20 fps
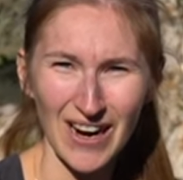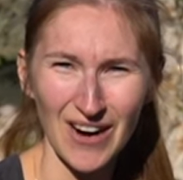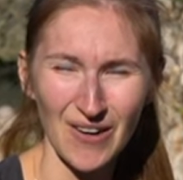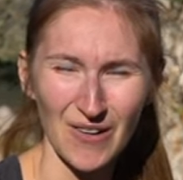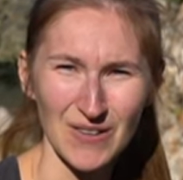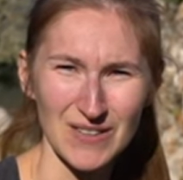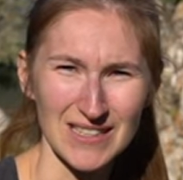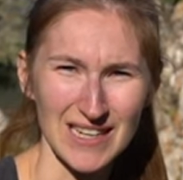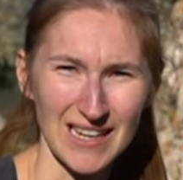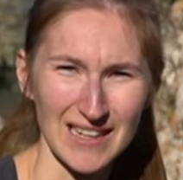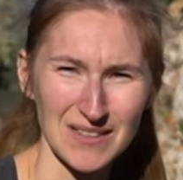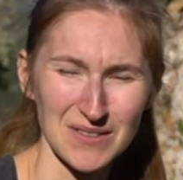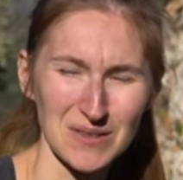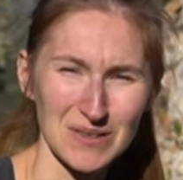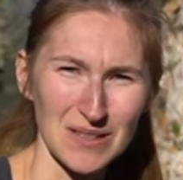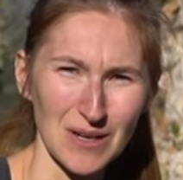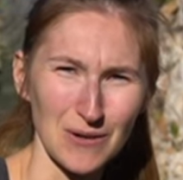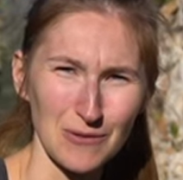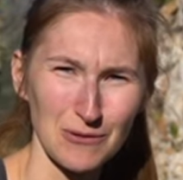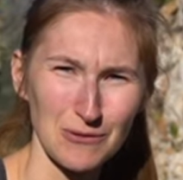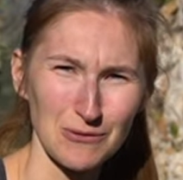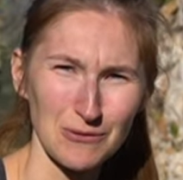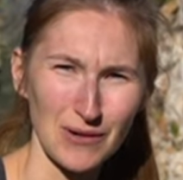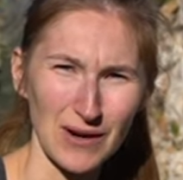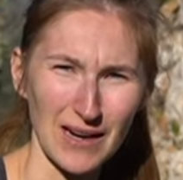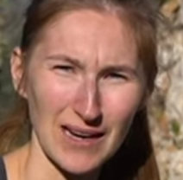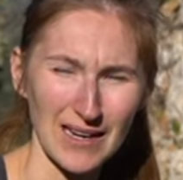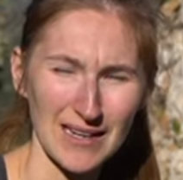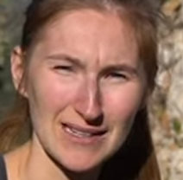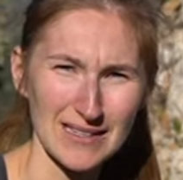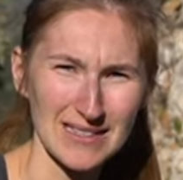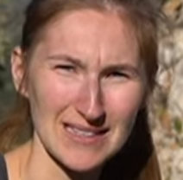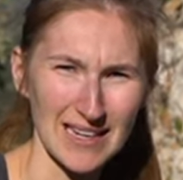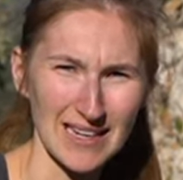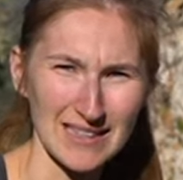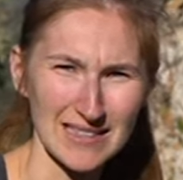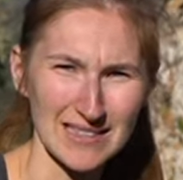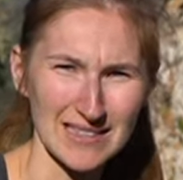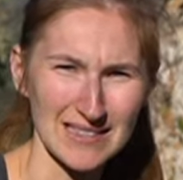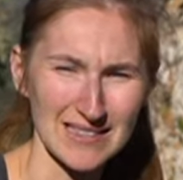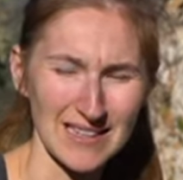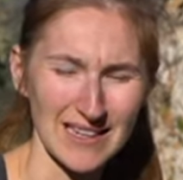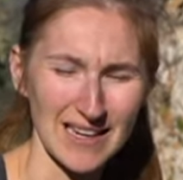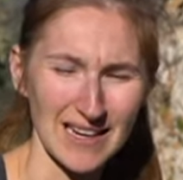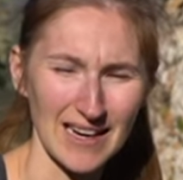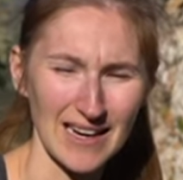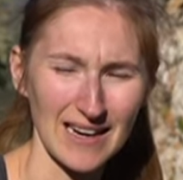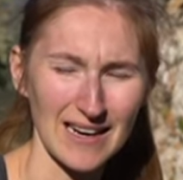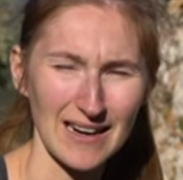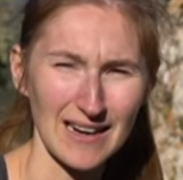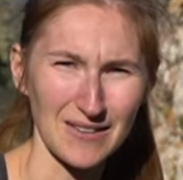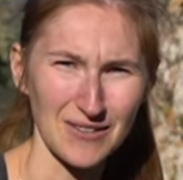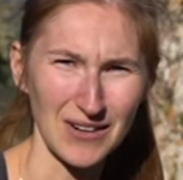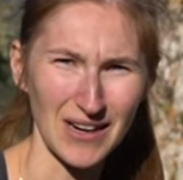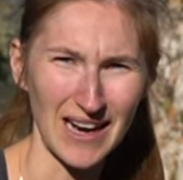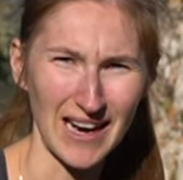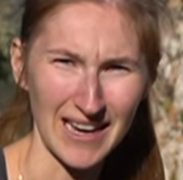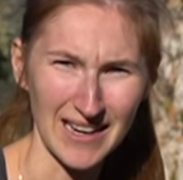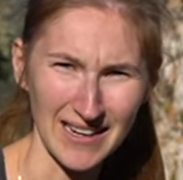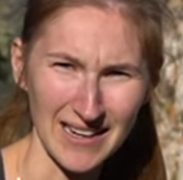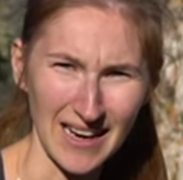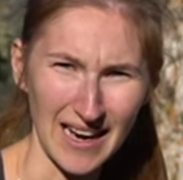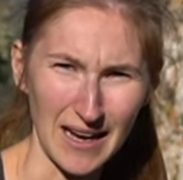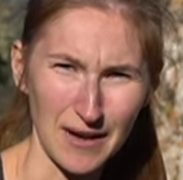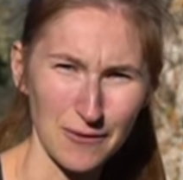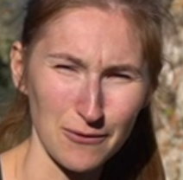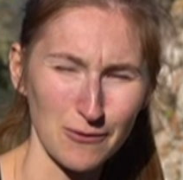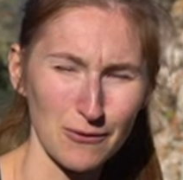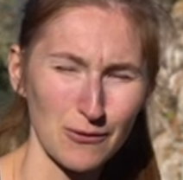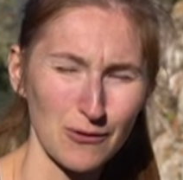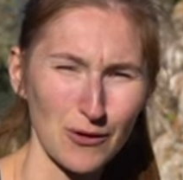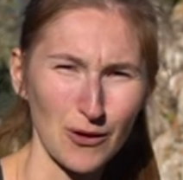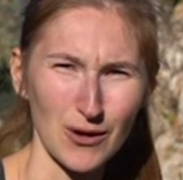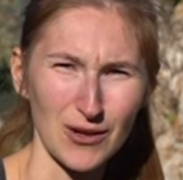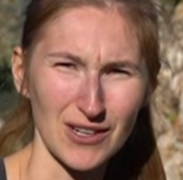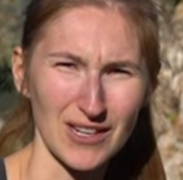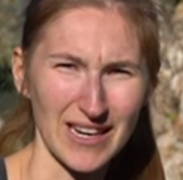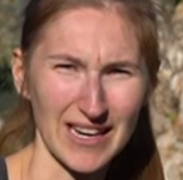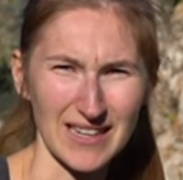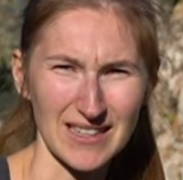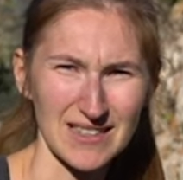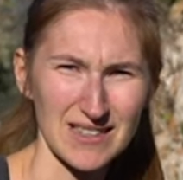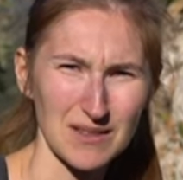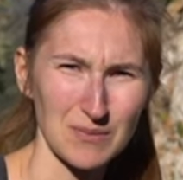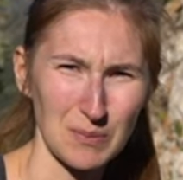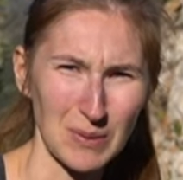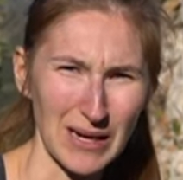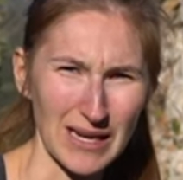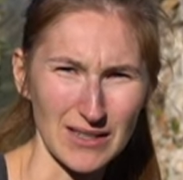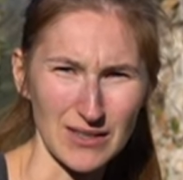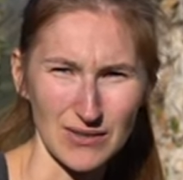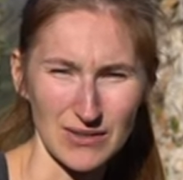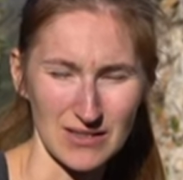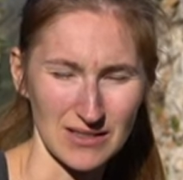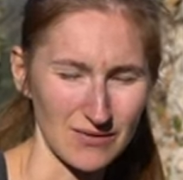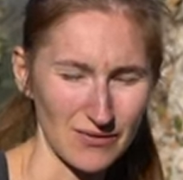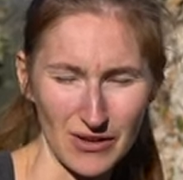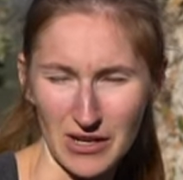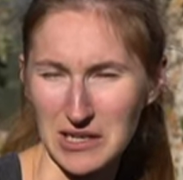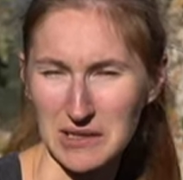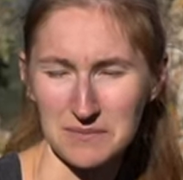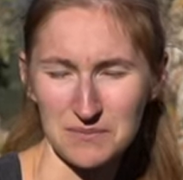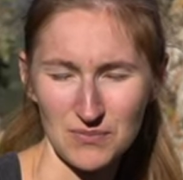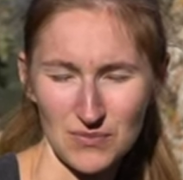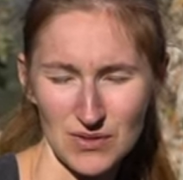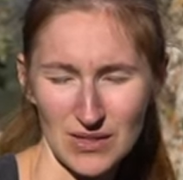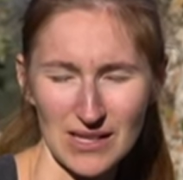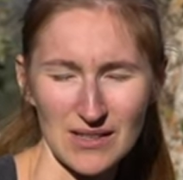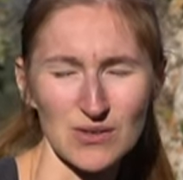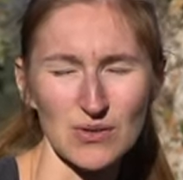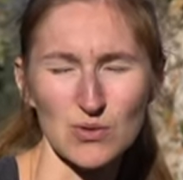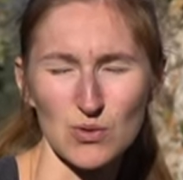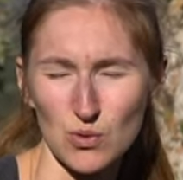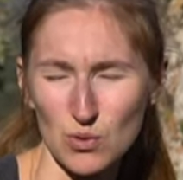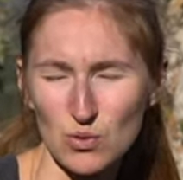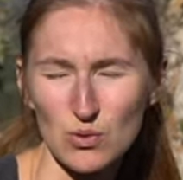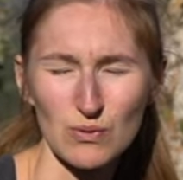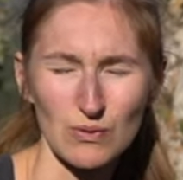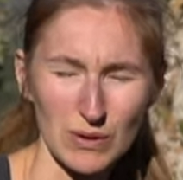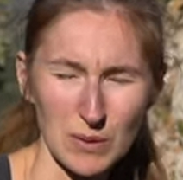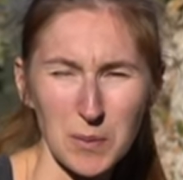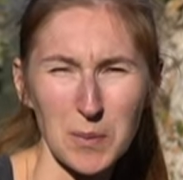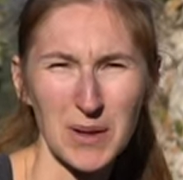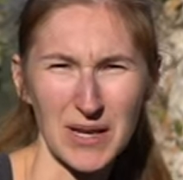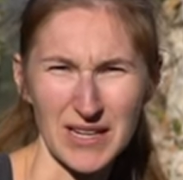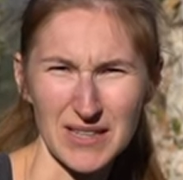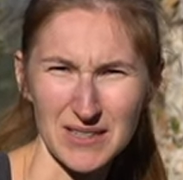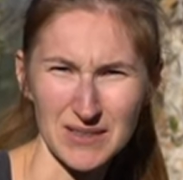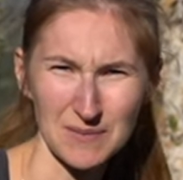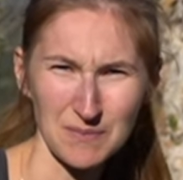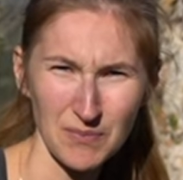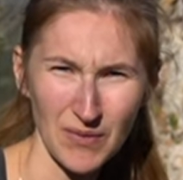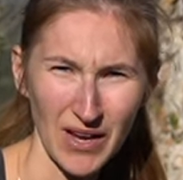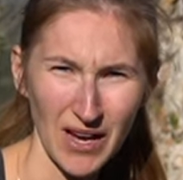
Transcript: Und dann ist uns aufgefallen, dass der eine Reifen vorne rechts platt war. Also so gut wie platt.